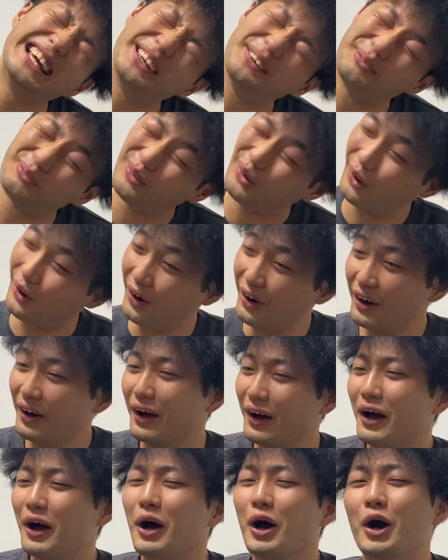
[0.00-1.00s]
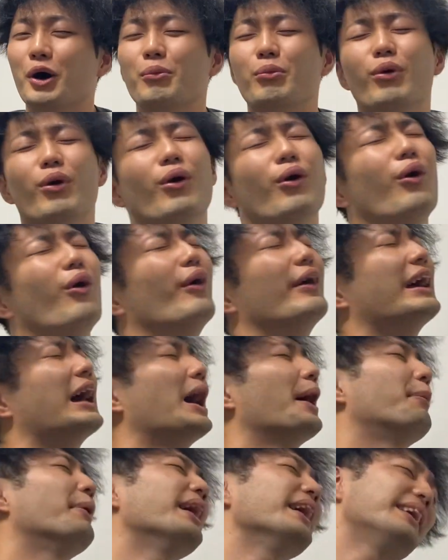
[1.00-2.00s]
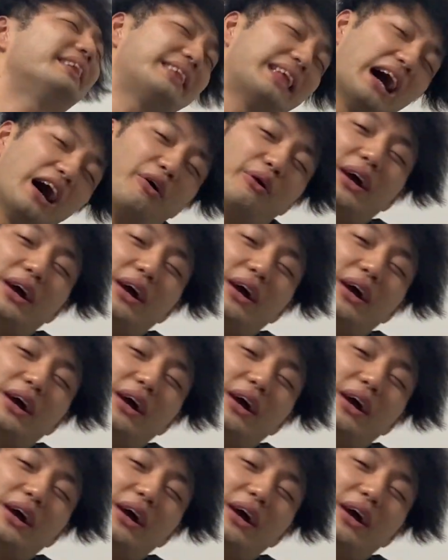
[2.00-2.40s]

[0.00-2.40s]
いよ、もう。もう、やばいって、青